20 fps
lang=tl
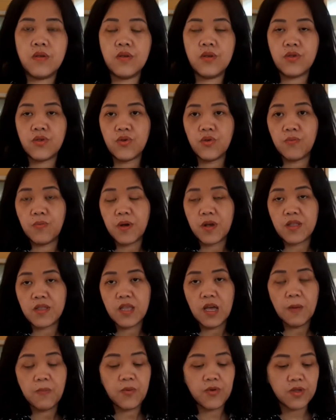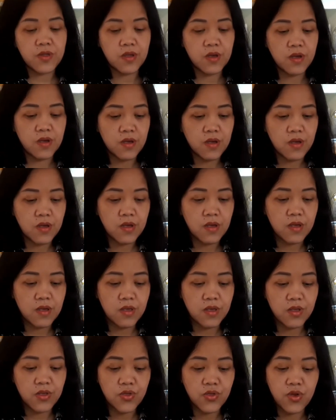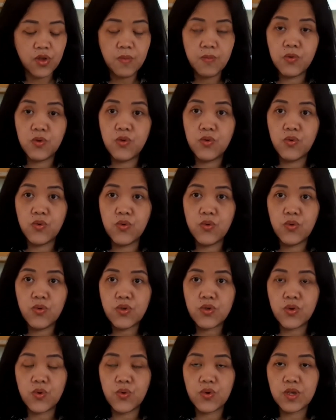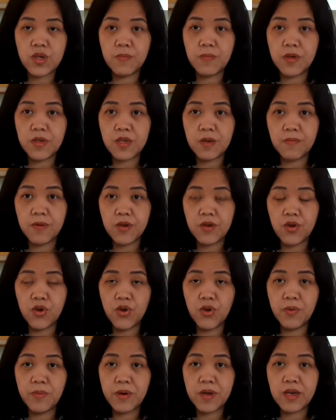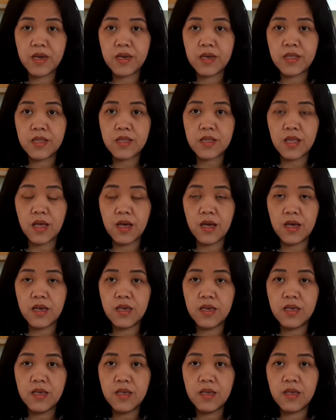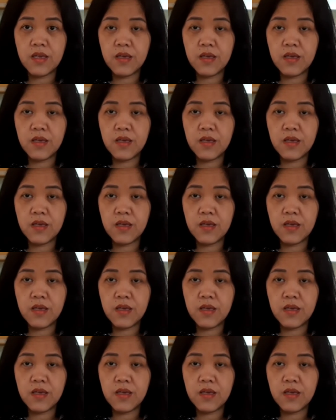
So, pagkatapos ng interview, so, sabay-sabay ko yung maghihintay.